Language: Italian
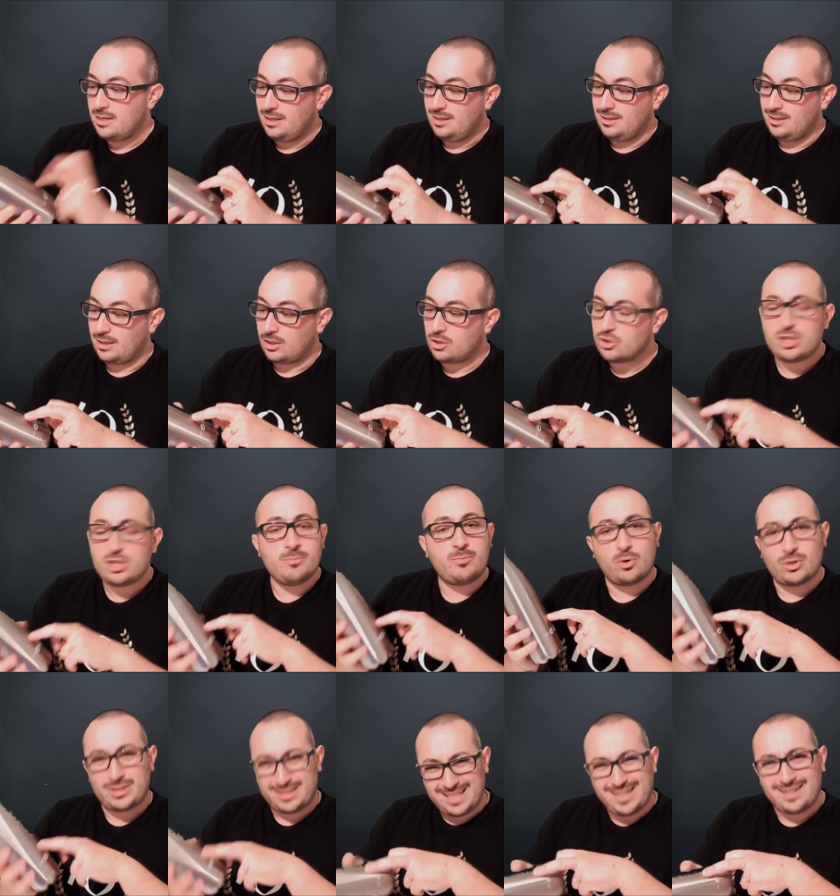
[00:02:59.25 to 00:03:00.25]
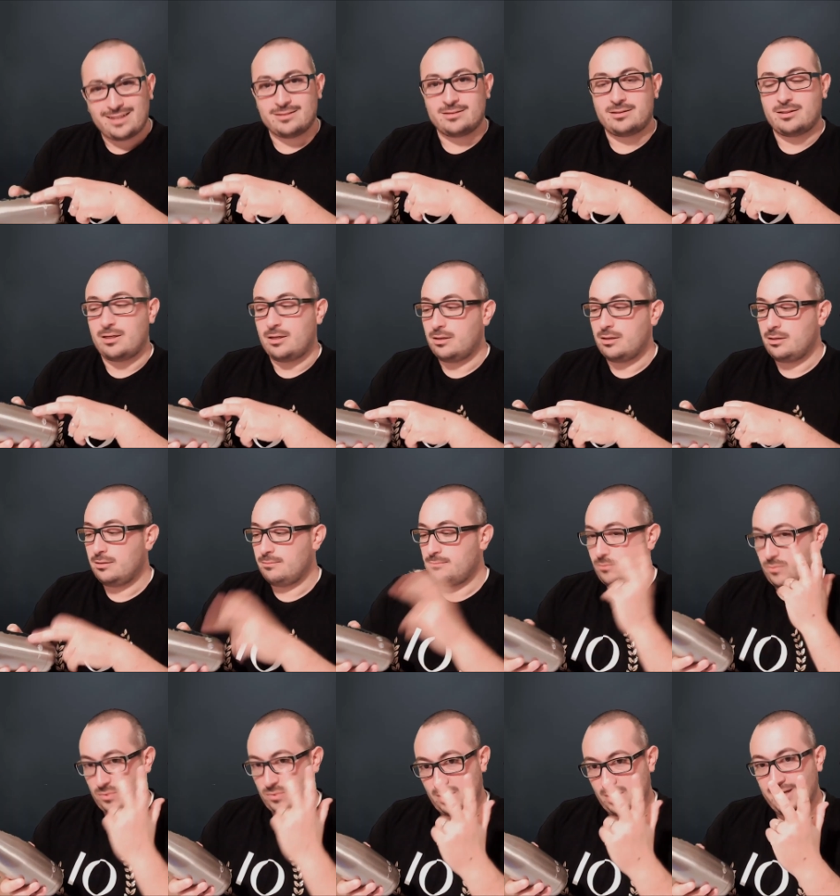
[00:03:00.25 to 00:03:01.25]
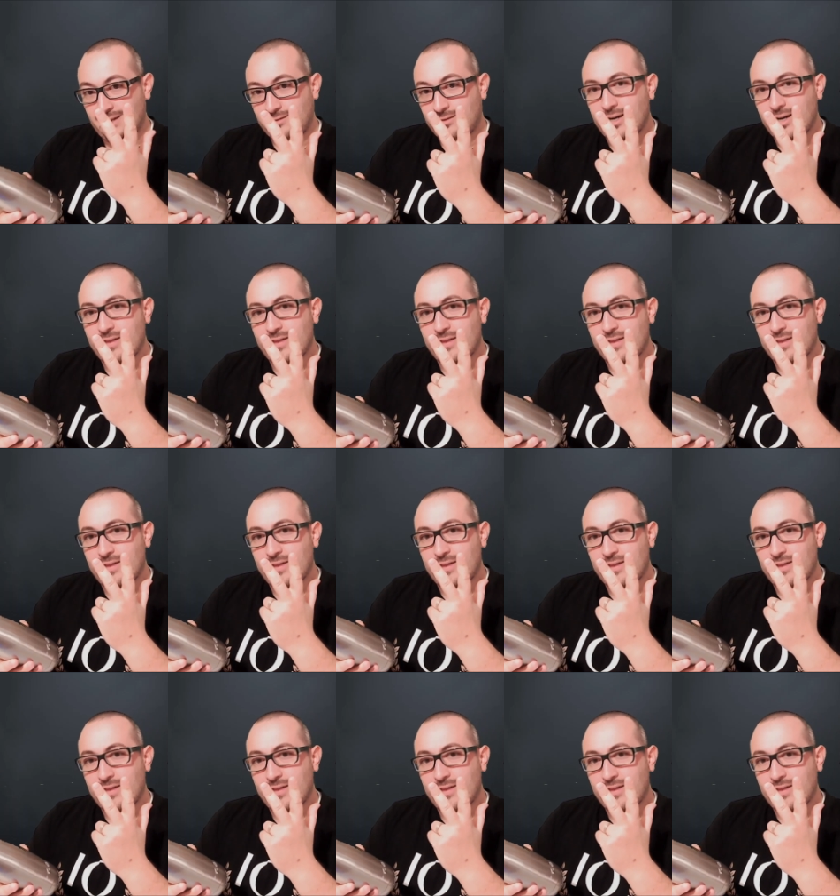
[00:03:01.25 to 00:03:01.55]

La cosa importante, e tre